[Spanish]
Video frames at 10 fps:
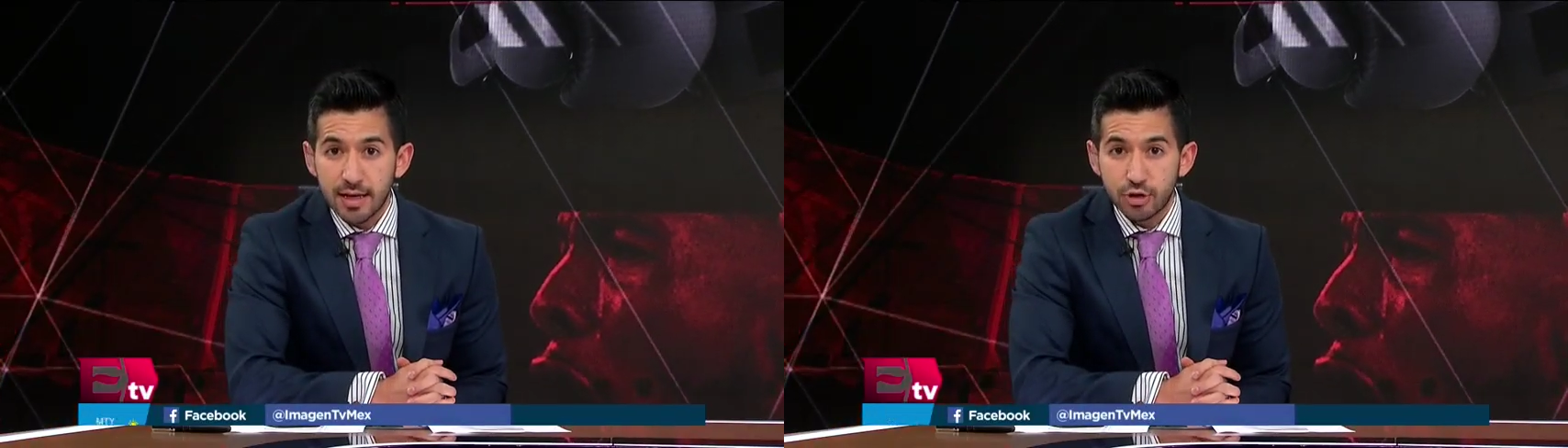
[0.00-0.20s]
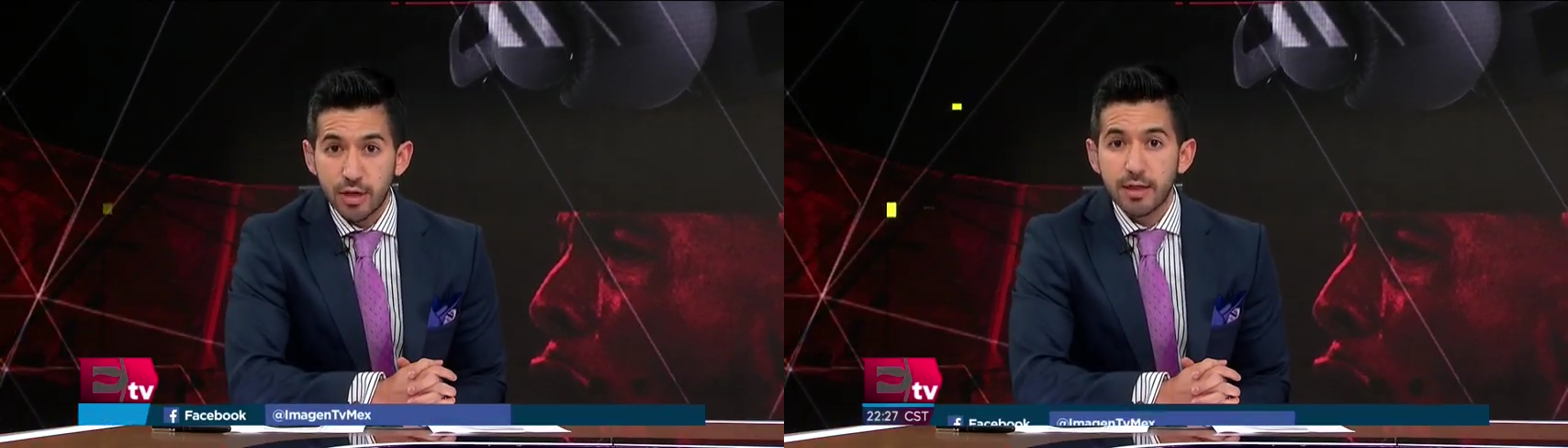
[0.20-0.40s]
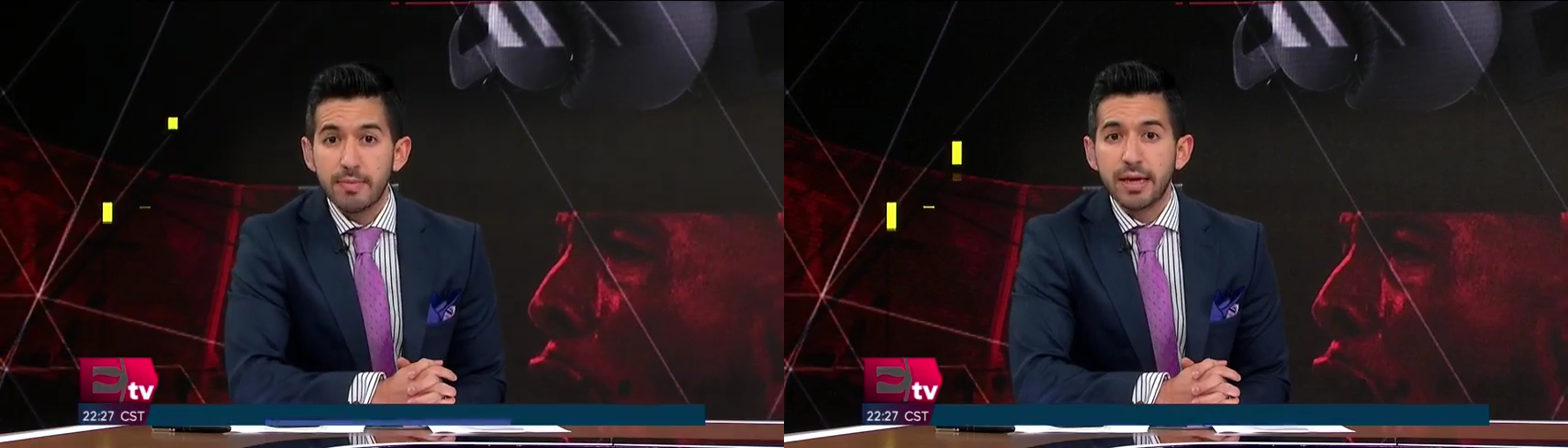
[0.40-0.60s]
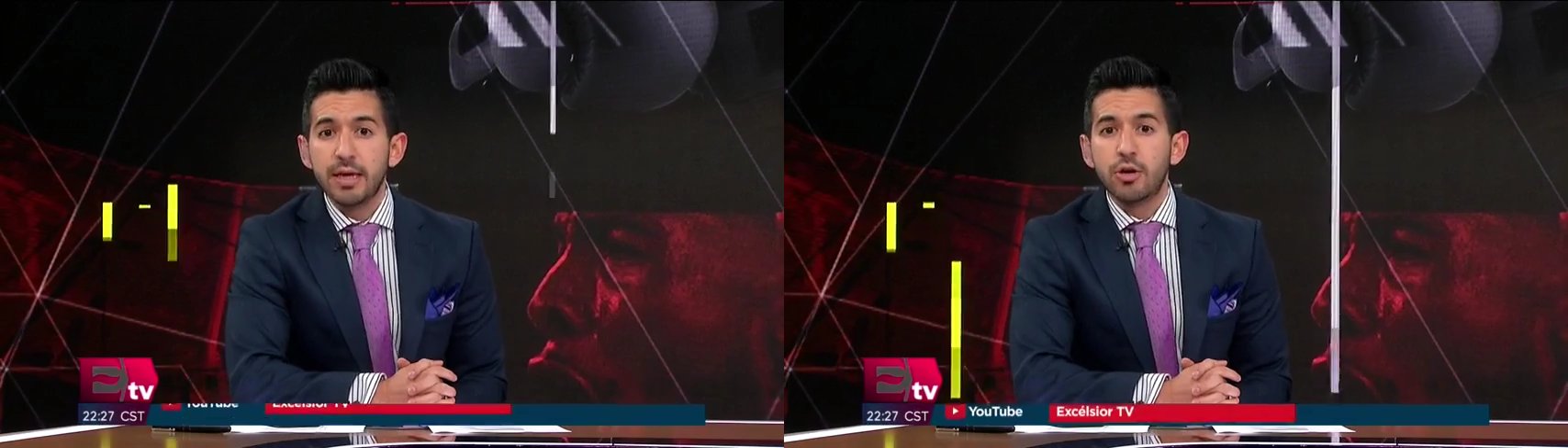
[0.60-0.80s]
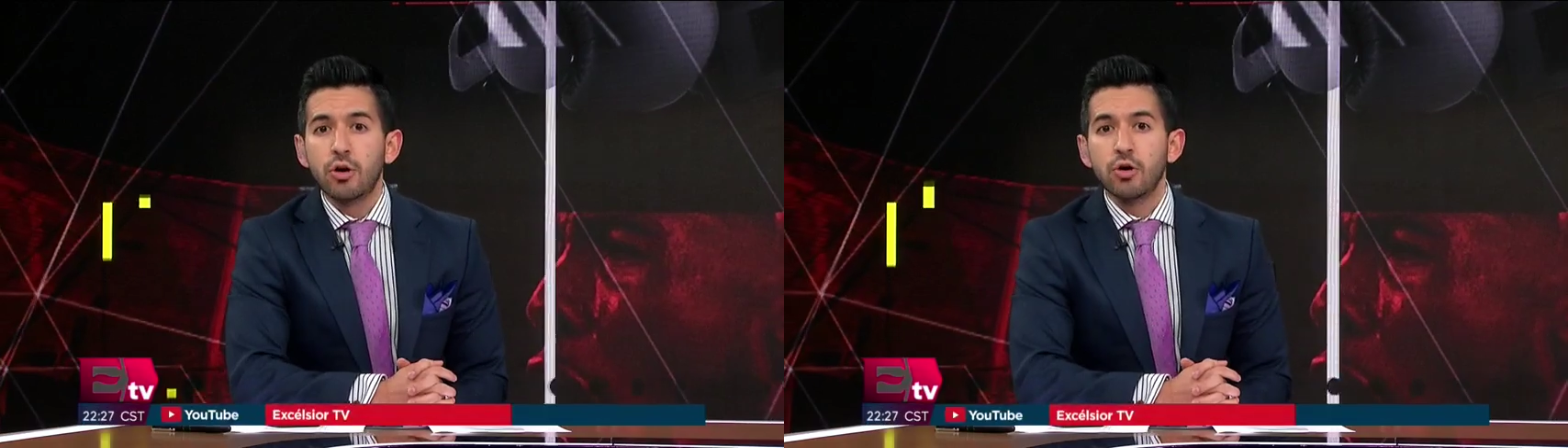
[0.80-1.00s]
la Ciudad de
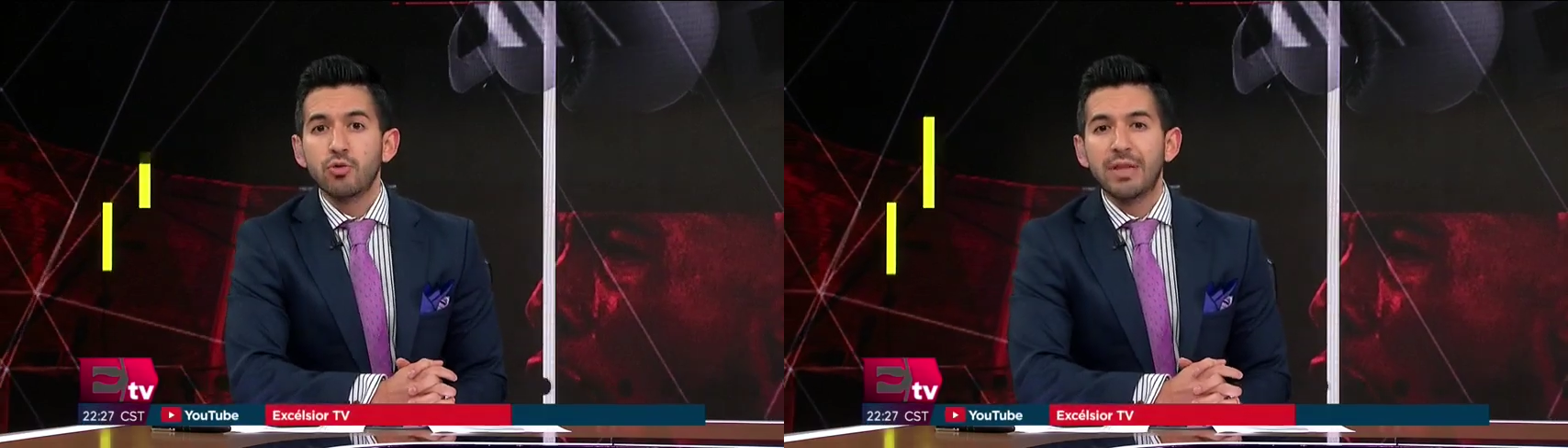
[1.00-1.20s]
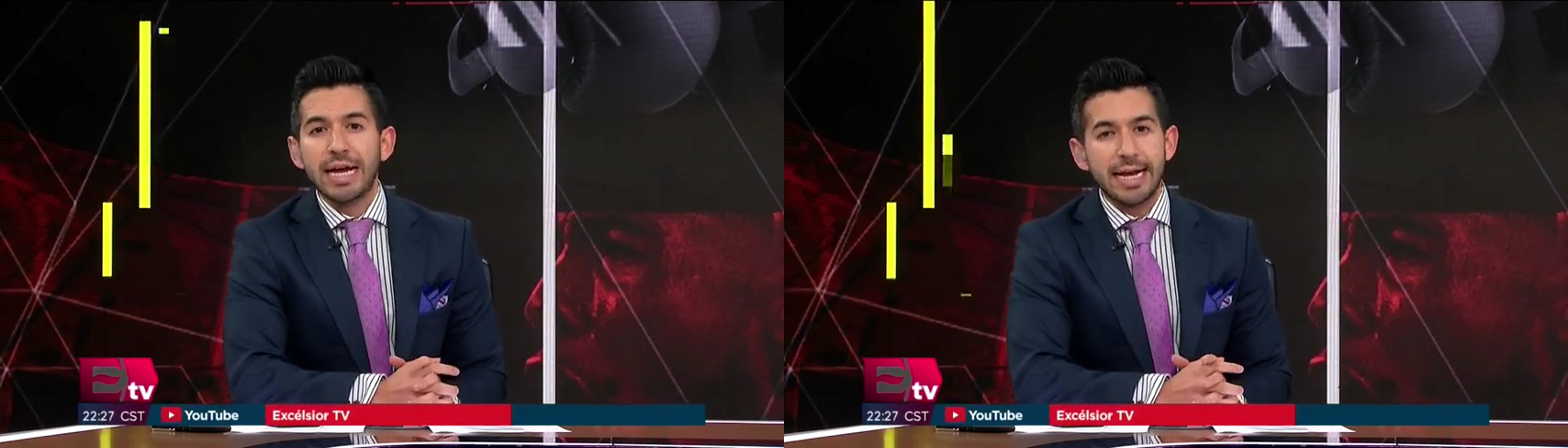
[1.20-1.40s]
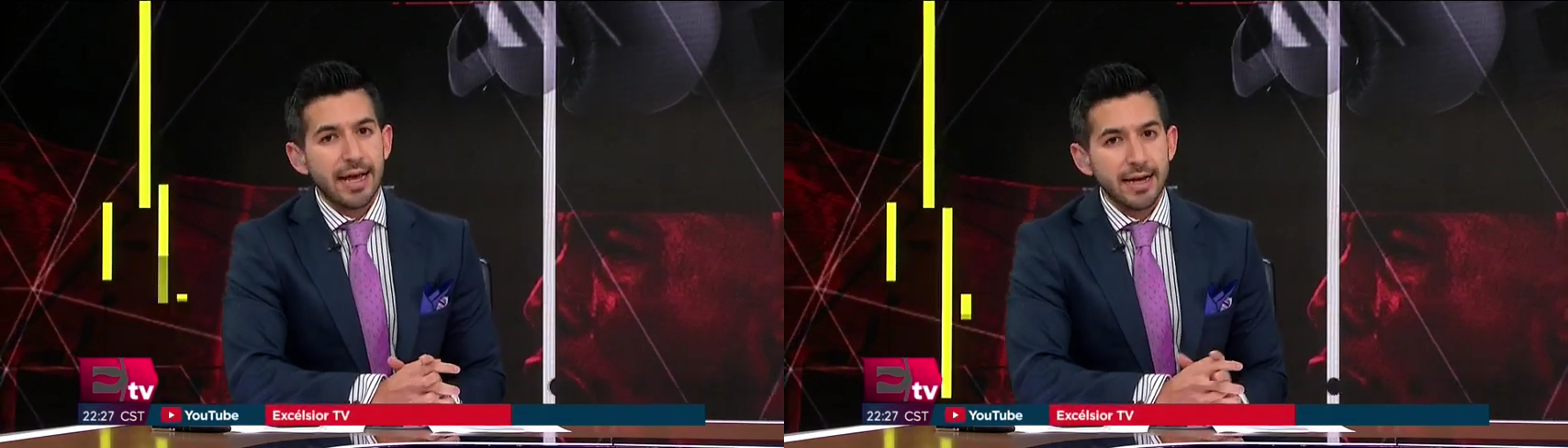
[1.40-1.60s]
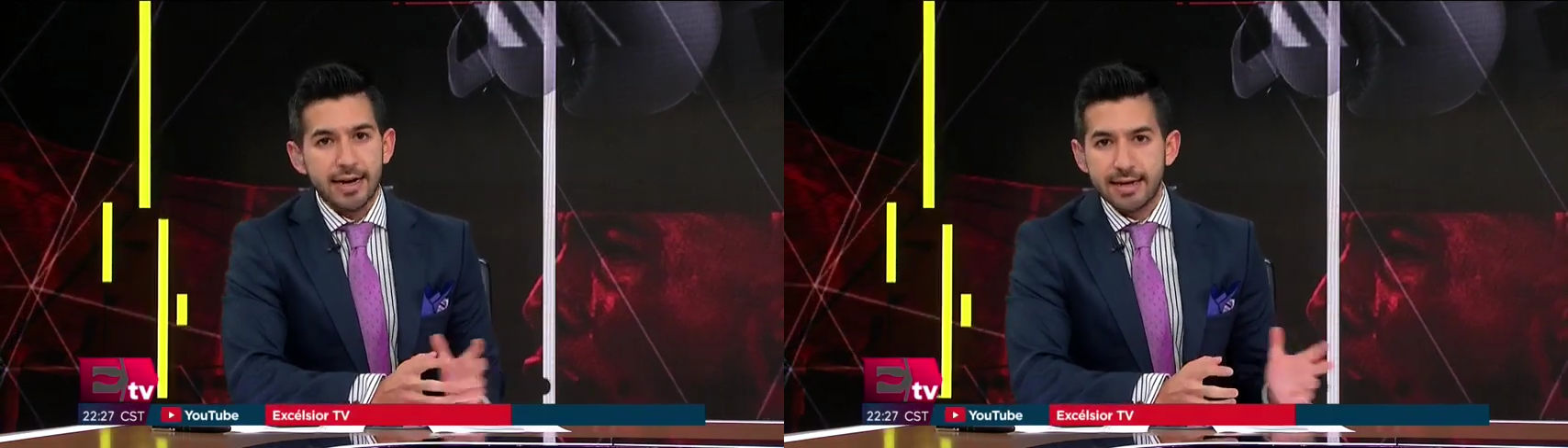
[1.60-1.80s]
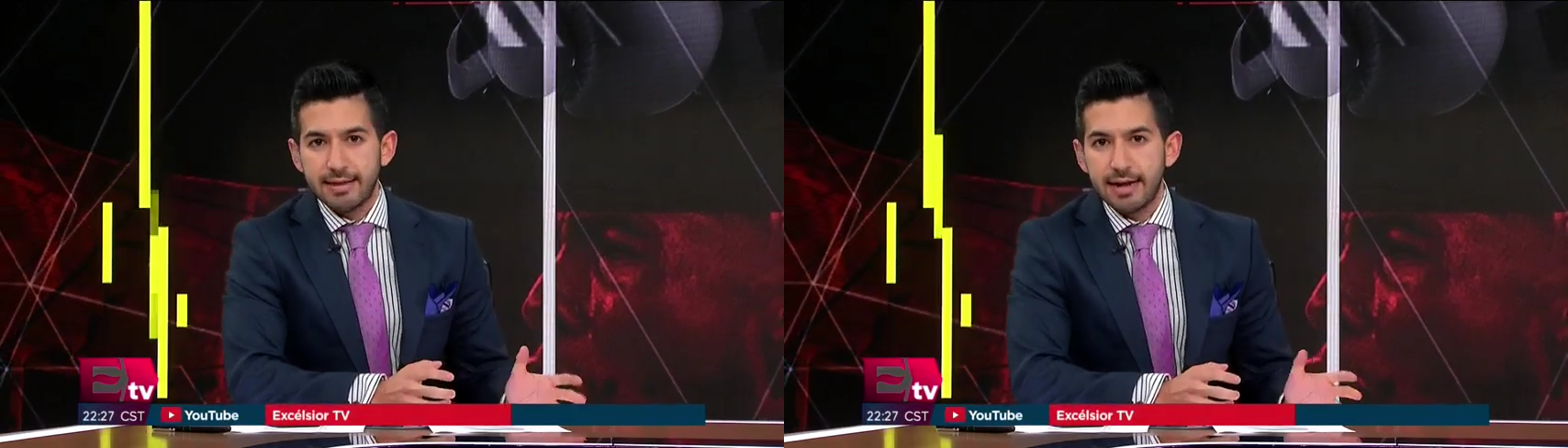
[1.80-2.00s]
México con una gran
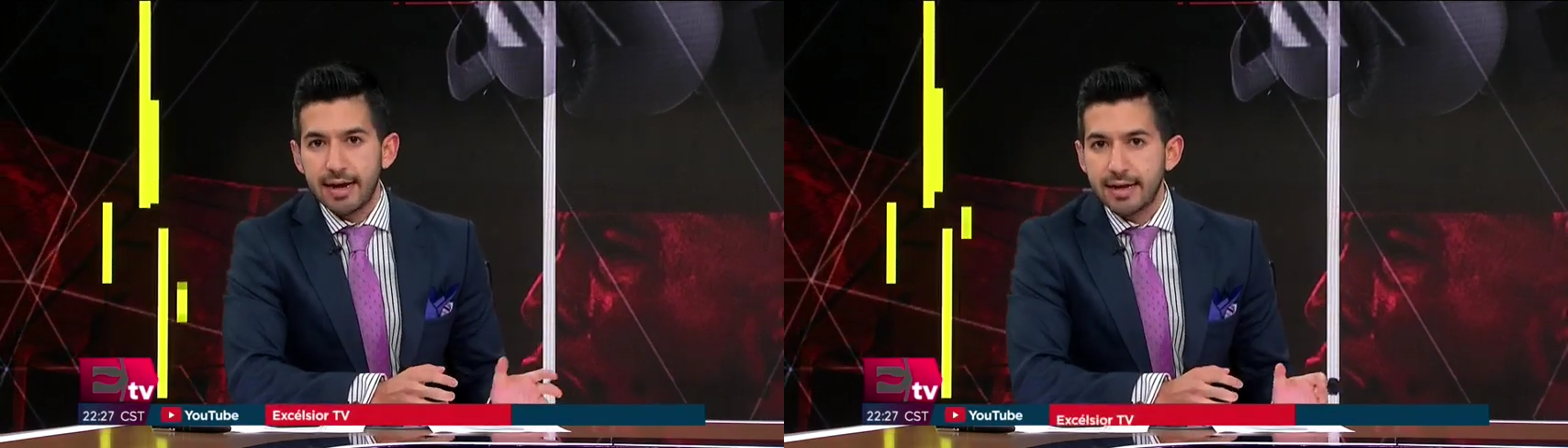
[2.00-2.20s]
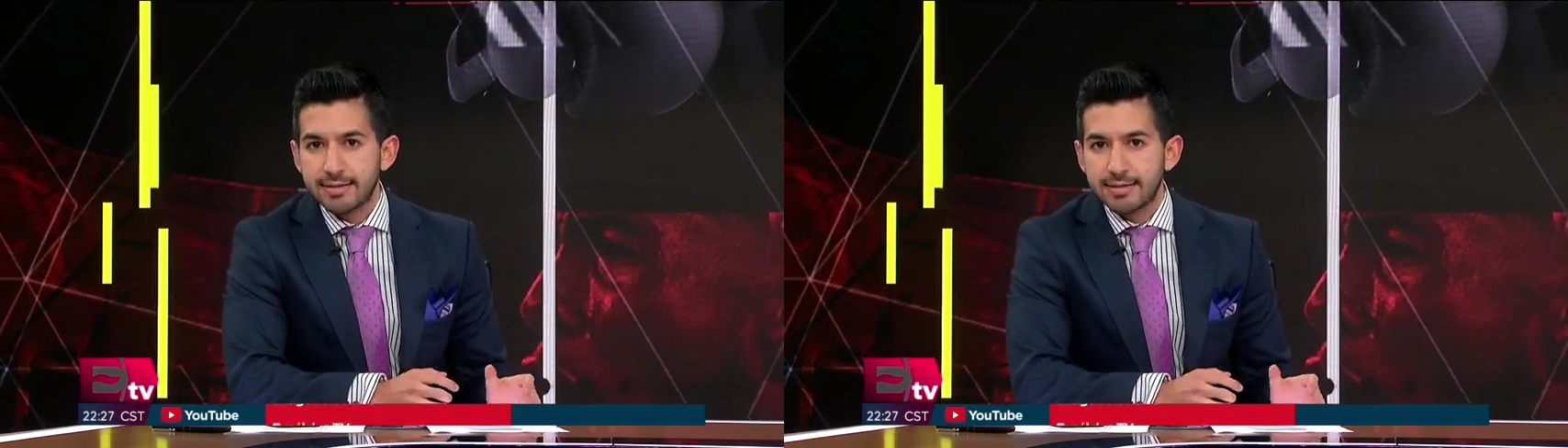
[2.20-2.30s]
cartelera.